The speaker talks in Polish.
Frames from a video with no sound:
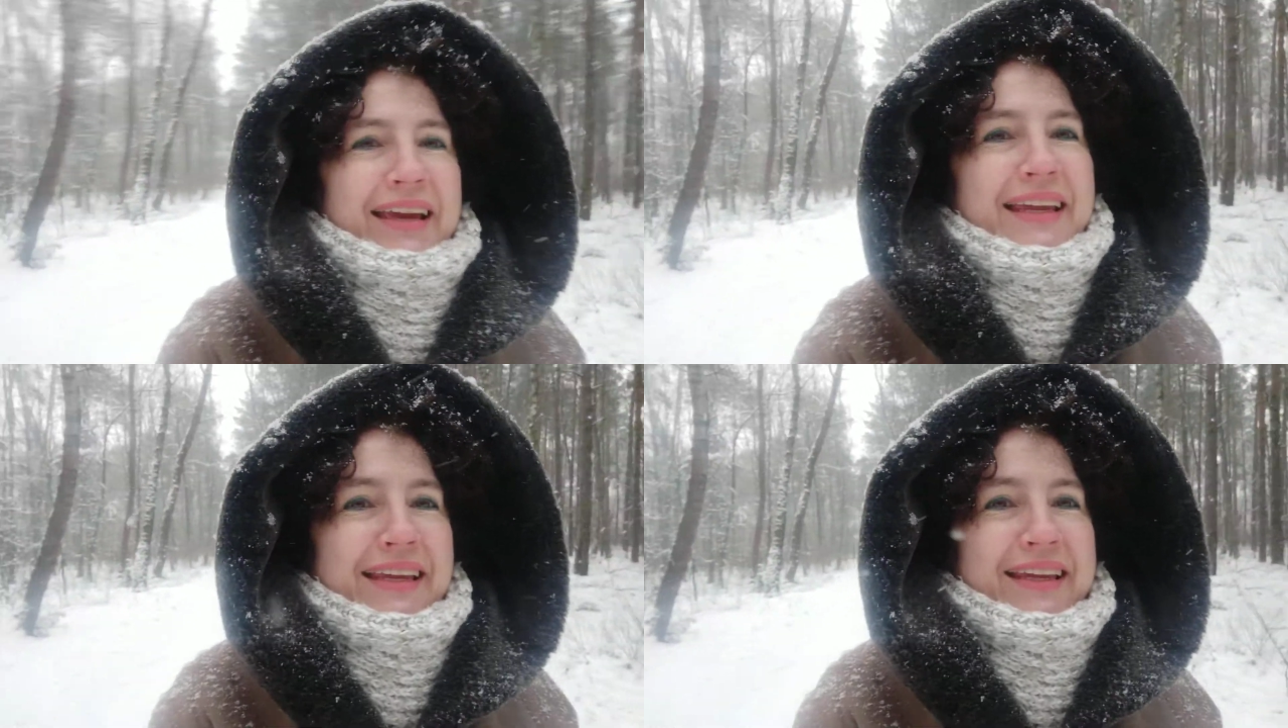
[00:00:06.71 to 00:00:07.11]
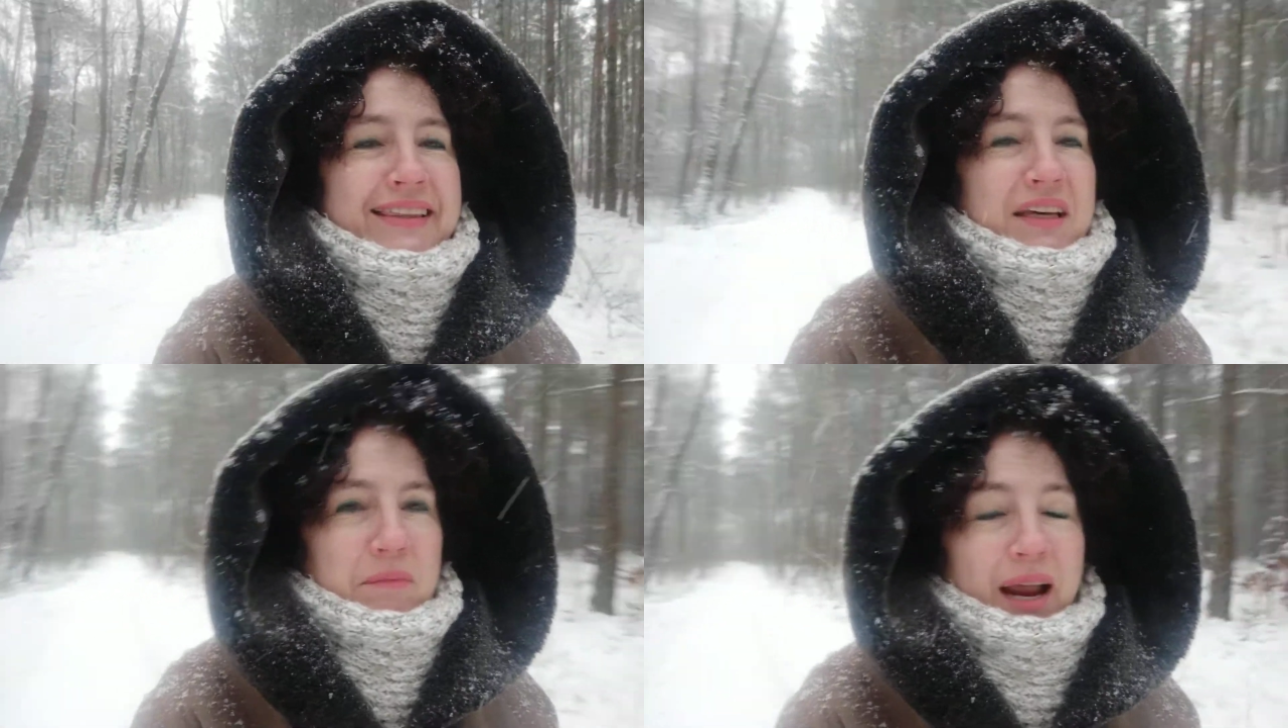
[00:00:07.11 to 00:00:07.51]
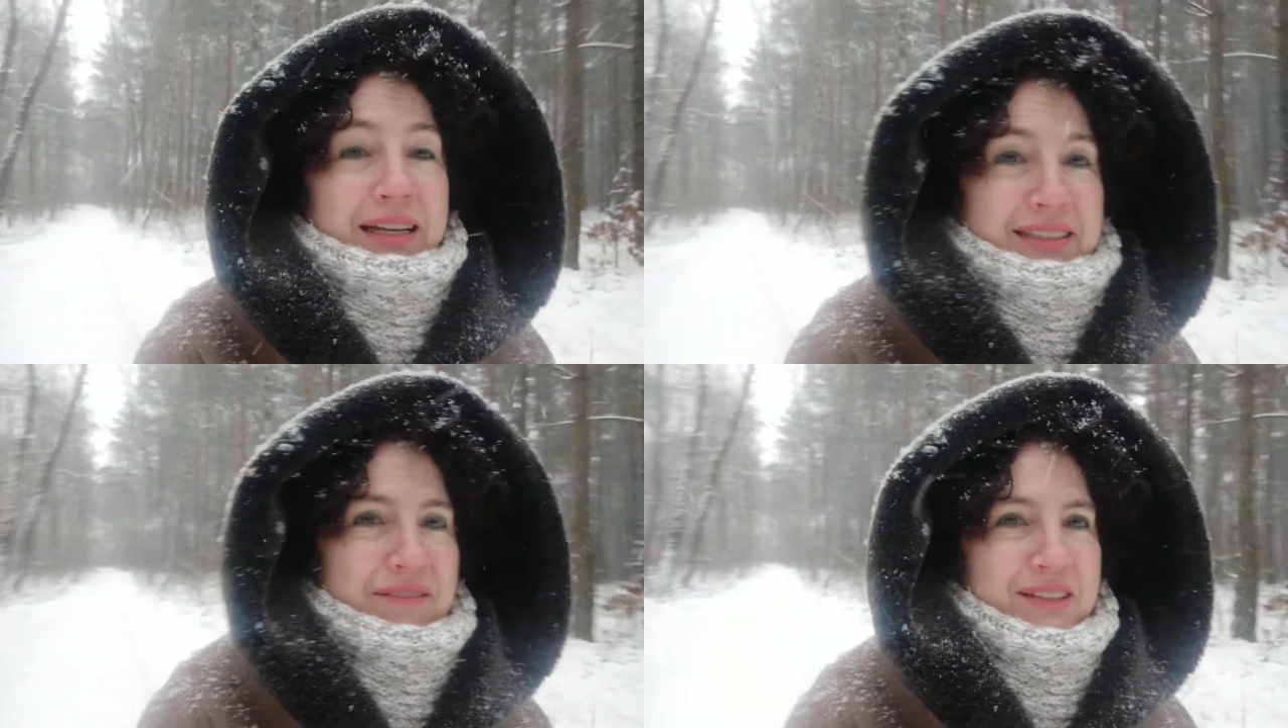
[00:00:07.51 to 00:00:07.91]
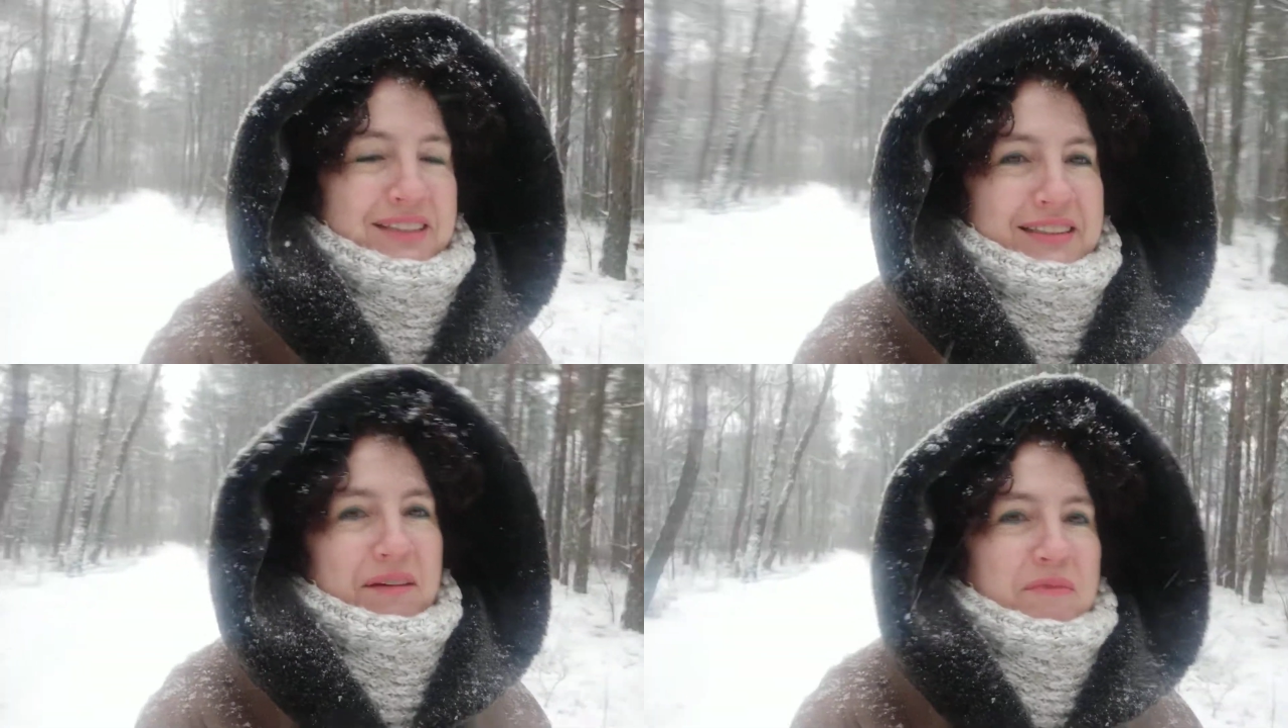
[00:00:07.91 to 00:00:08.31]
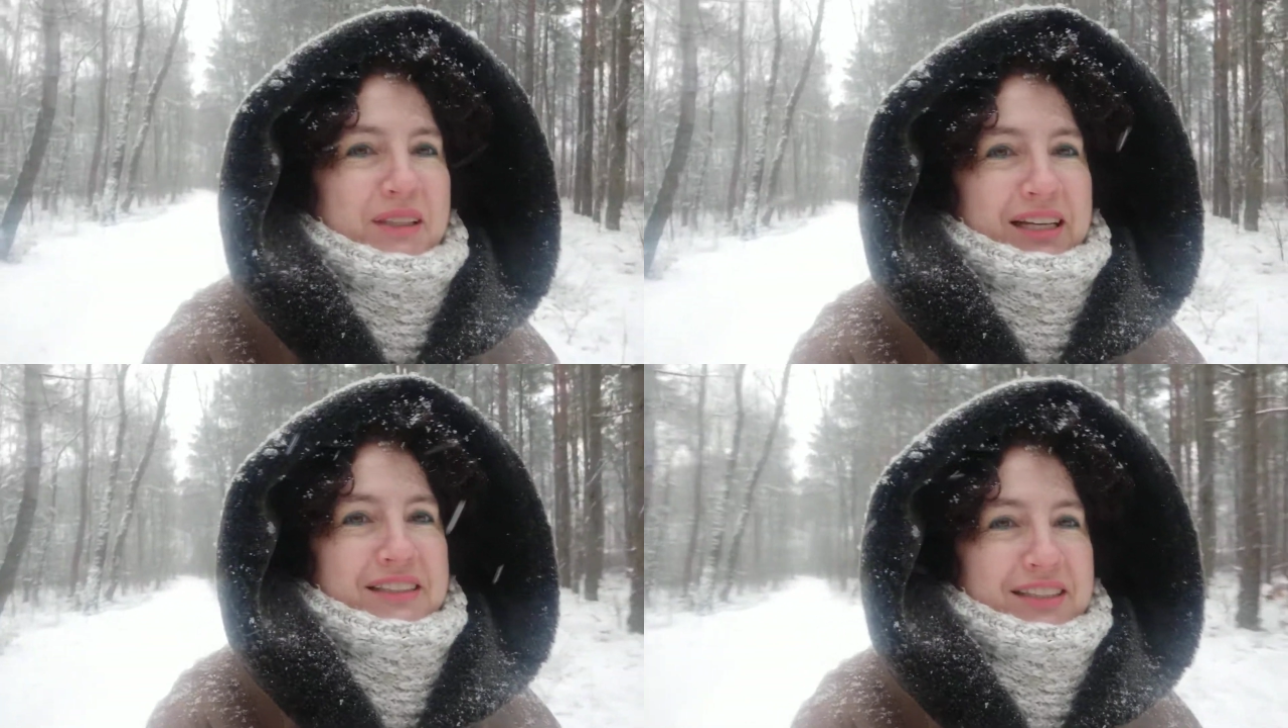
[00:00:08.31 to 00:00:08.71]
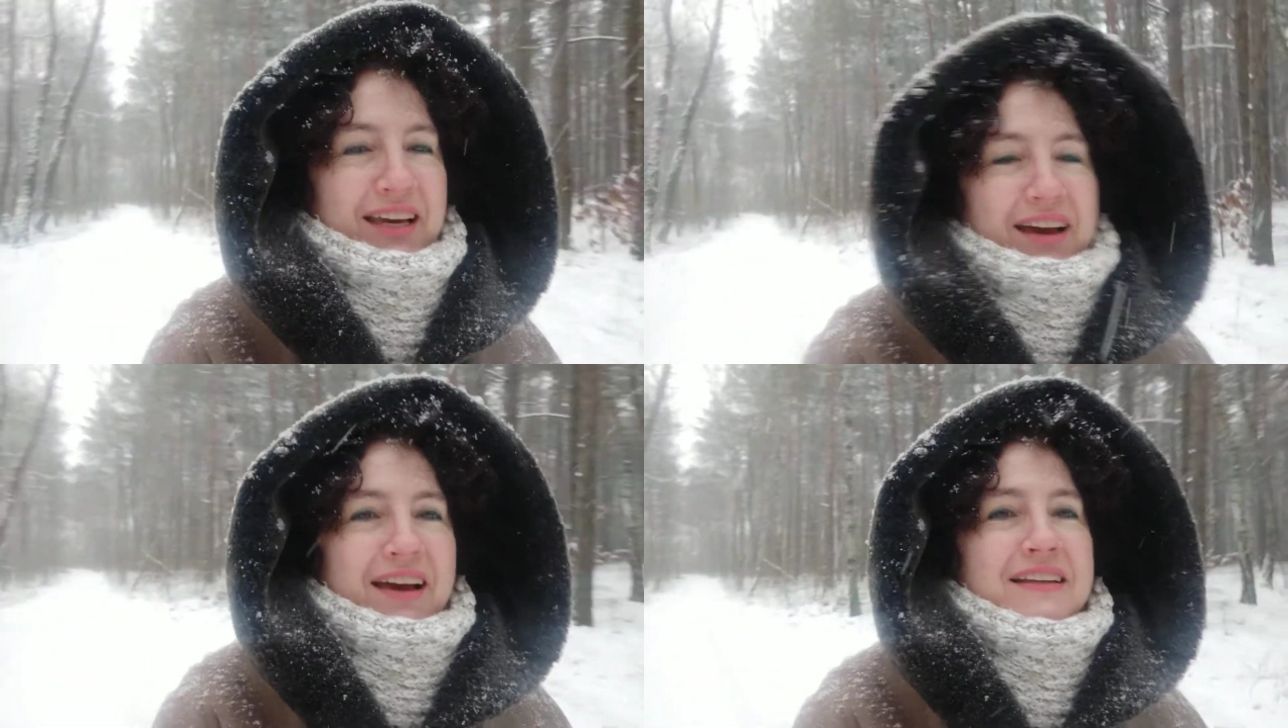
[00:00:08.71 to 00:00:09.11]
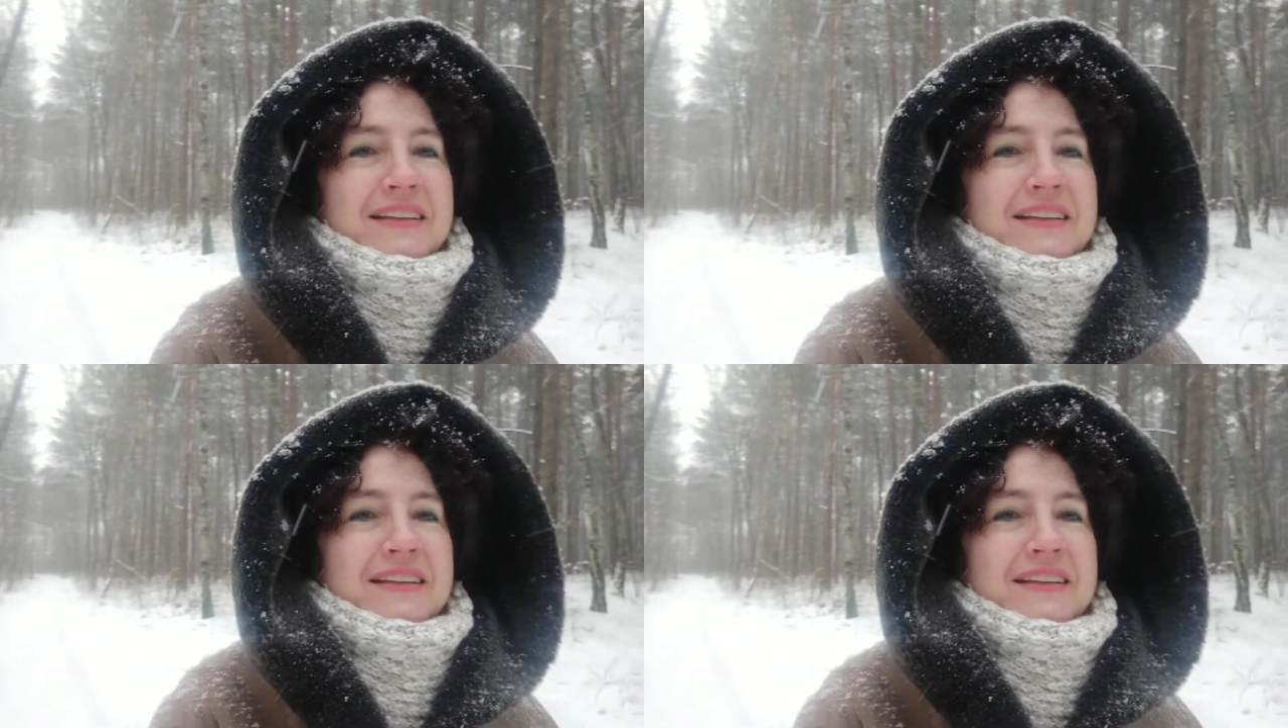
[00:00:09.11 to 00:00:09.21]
i tym razem chcę zapytać się